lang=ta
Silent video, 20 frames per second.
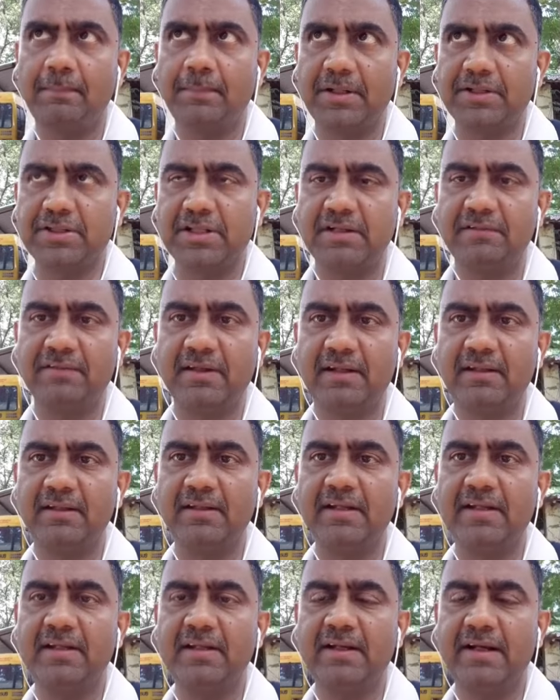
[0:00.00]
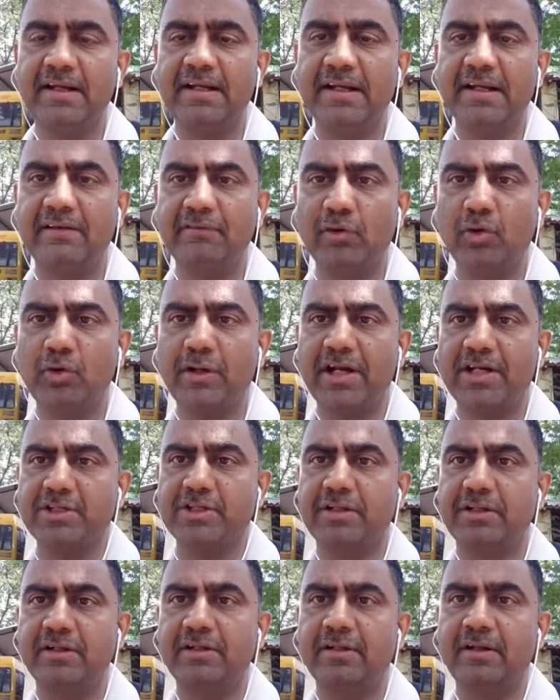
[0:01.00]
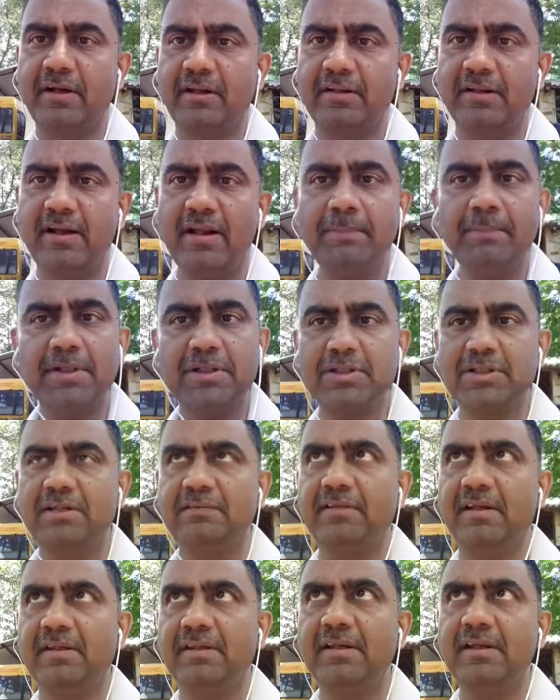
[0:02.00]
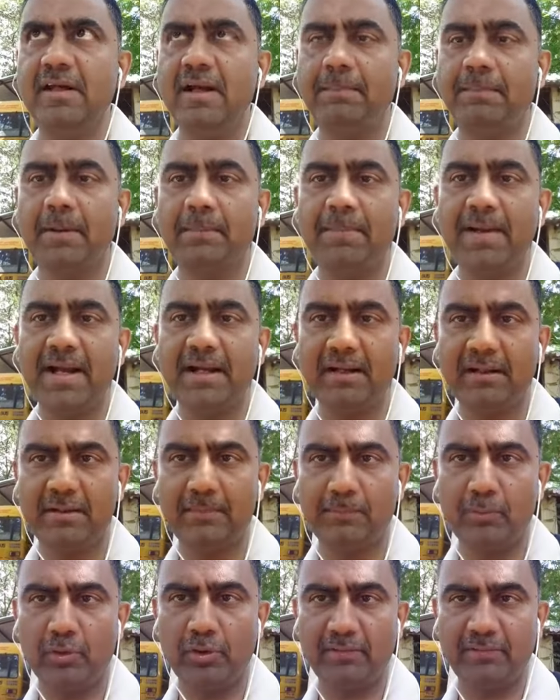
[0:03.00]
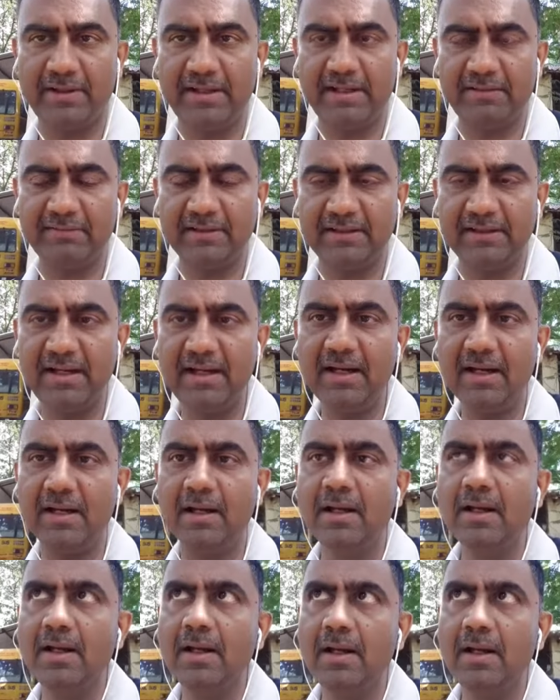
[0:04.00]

பிரச்சனை வருது கையில் எவ்வளோ கேஷ் இருக்குன்றதெல்லாம் பிரச்சனை வருது அப்புறம் பேங்க்கில் போட வேண்டி வந்தால்